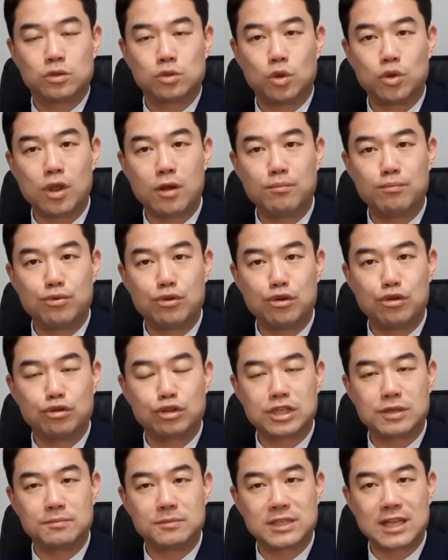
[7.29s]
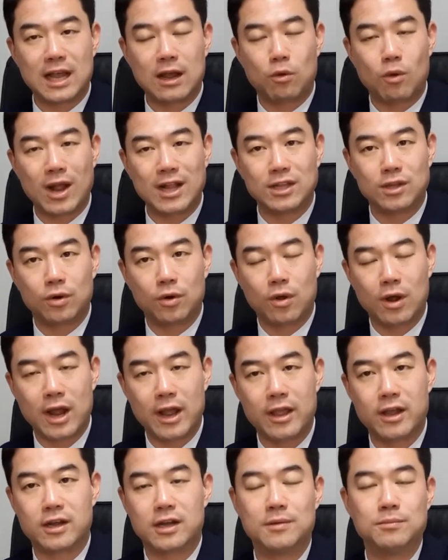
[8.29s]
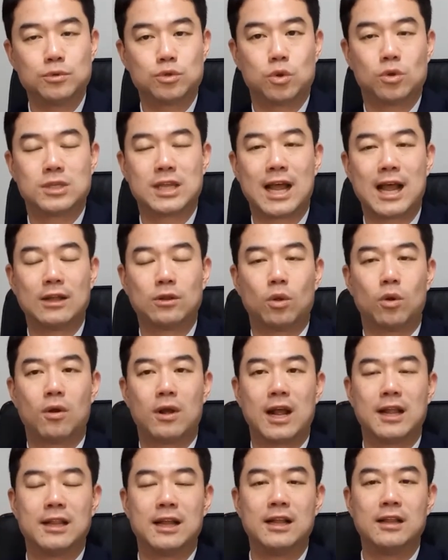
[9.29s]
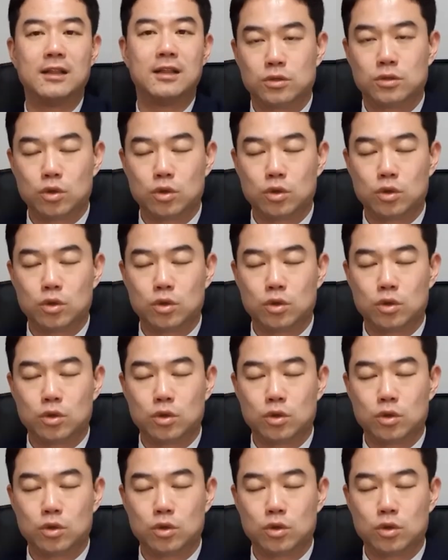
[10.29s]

소년분류심사관으로 하여금 조사하도록 하는